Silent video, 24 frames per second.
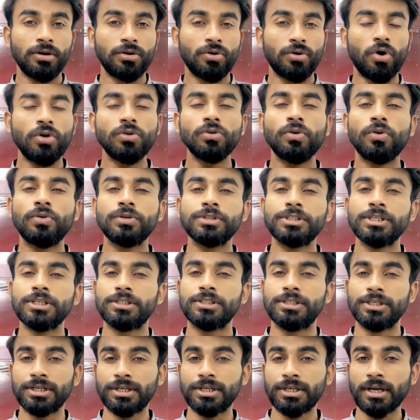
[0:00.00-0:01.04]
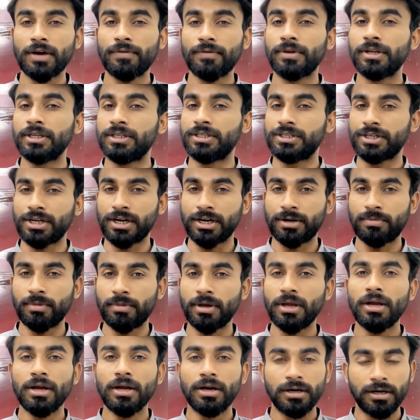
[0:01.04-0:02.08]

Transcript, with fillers: कौन कौन सी सिटी या फिर स्टेट में